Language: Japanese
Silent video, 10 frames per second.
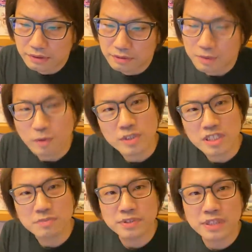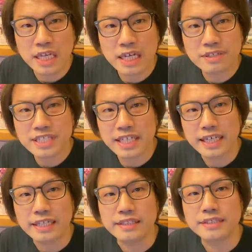まあ、もう自分でやるしか
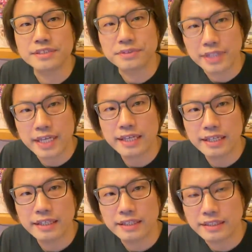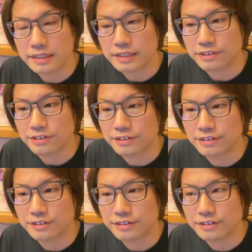ないんですよね。あ
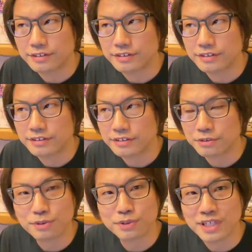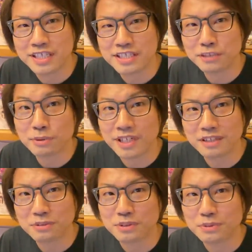のそれこそエージェント契
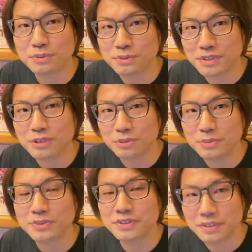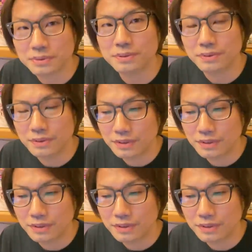約とかそういうところになると思うんですけど、